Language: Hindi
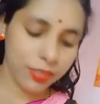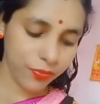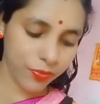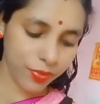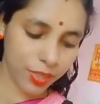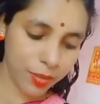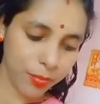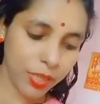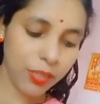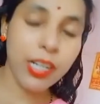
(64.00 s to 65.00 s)

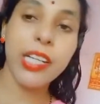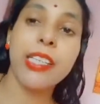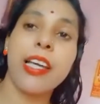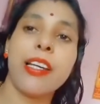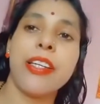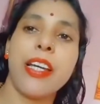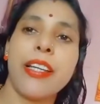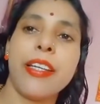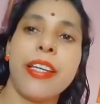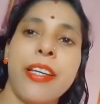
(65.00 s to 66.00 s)
मतलब लगातार नहीं आ
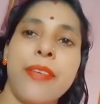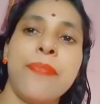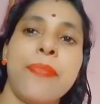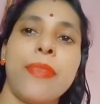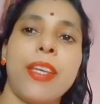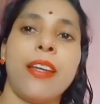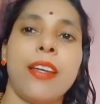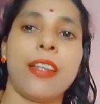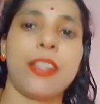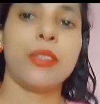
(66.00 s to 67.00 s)
रही हैं
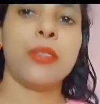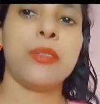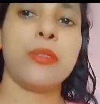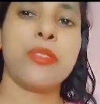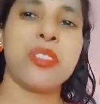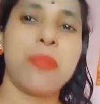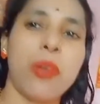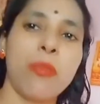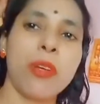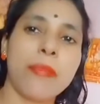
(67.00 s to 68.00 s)
तो कुछ
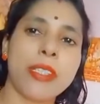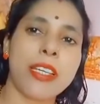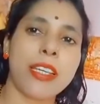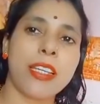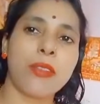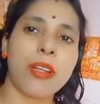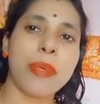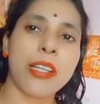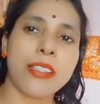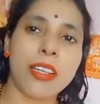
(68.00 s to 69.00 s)
प्रॉब्लम्स है थोड़ा
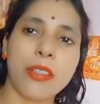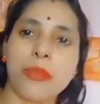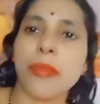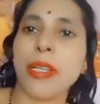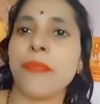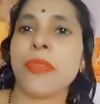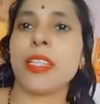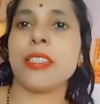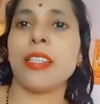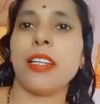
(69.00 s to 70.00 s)
परेशान हूँ मैं
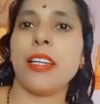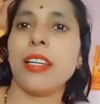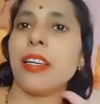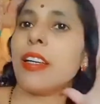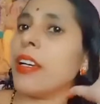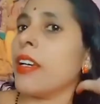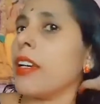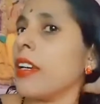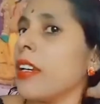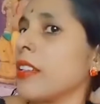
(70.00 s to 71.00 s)
इसलिए
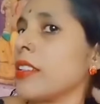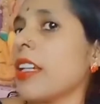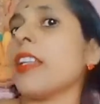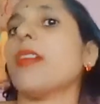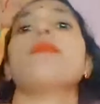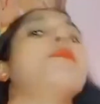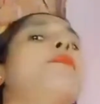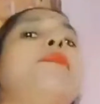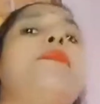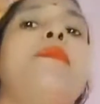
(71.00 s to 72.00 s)
ज़्यादा
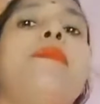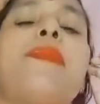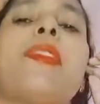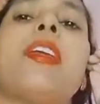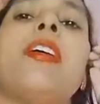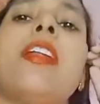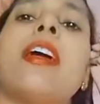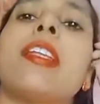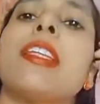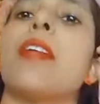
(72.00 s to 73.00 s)

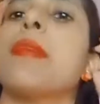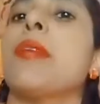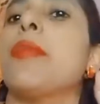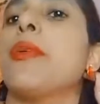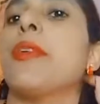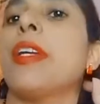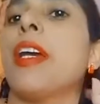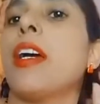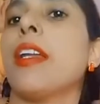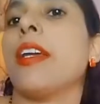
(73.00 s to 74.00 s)
लगातार मेरी वीडियो नहीं आ
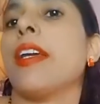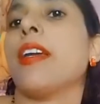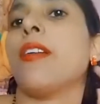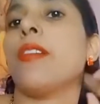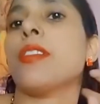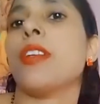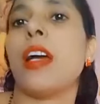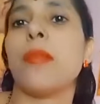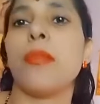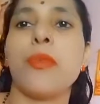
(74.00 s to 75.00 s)
रही है और
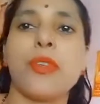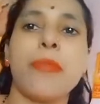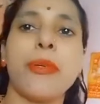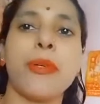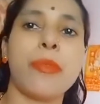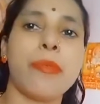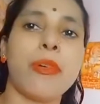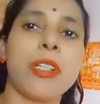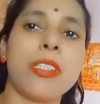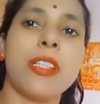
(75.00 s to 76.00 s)
आप लोगों की वीडियो भी
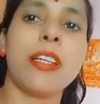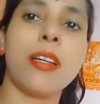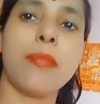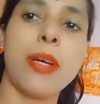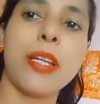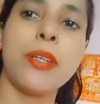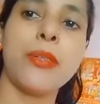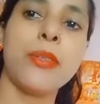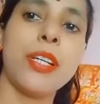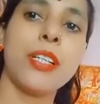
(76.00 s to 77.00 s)
वॉच नहीं कर पा रही हूँ
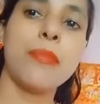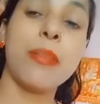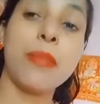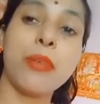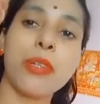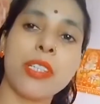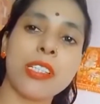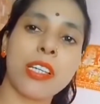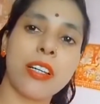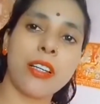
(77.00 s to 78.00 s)
लेकिन फिर भी कोशिश
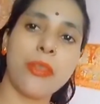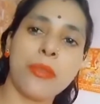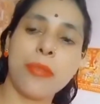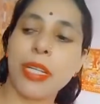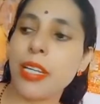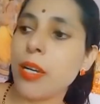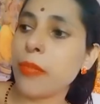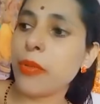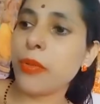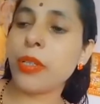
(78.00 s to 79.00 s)
कर रही हूँ मैं कि आप
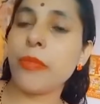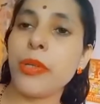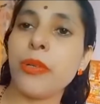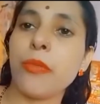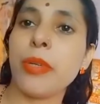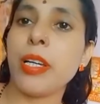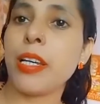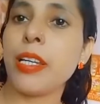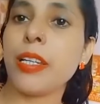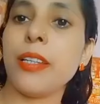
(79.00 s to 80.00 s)
लोगों की वीडियो पे आने
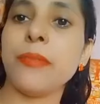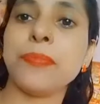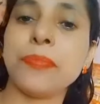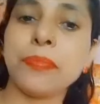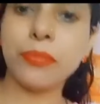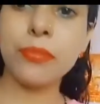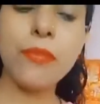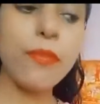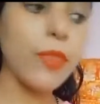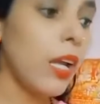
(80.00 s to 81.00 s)
की
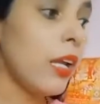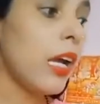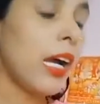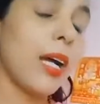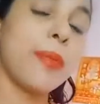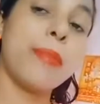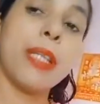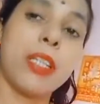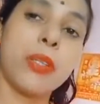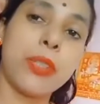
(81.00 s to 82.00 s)
अभी मेरा
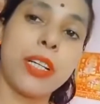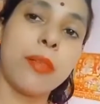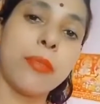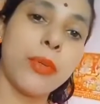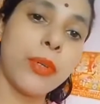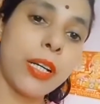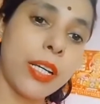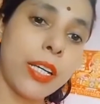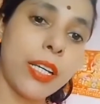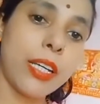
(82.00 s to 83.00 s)
दूध गर्म हो रहा
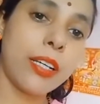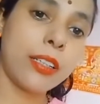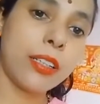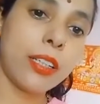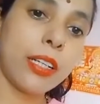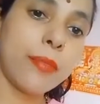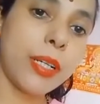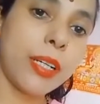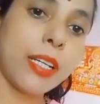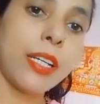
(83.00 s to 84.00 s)
है गर्म
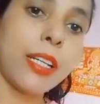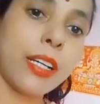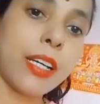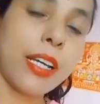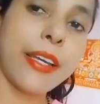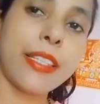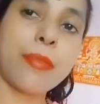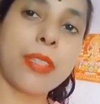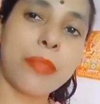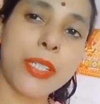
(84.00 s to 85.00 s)
करने के लिए रखा है तब
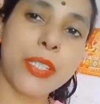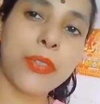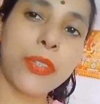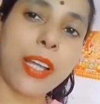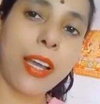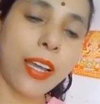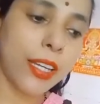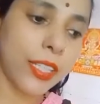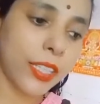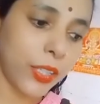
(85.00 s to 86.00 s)
तक मैं इसको नहा
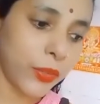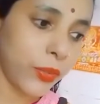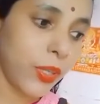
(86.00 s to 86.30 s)
लेती हूँ